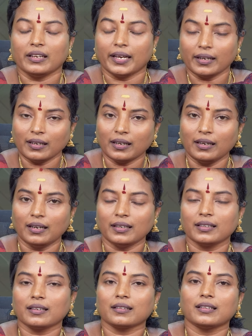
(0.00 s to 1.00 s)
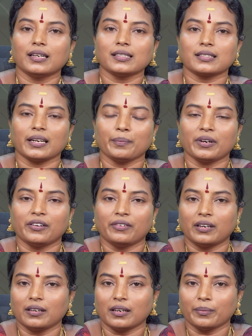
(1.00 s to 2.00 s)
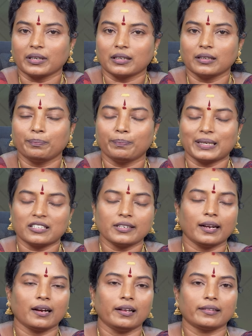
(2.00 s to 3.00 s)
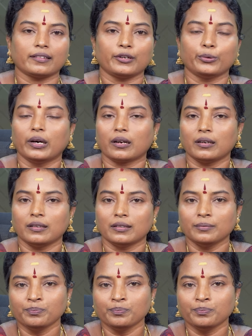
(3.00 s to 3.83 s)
எங்கெல்லாம் இருந்தால் சனி பகவான் நமக்கு பிரச்சனைகளை தருவார்னு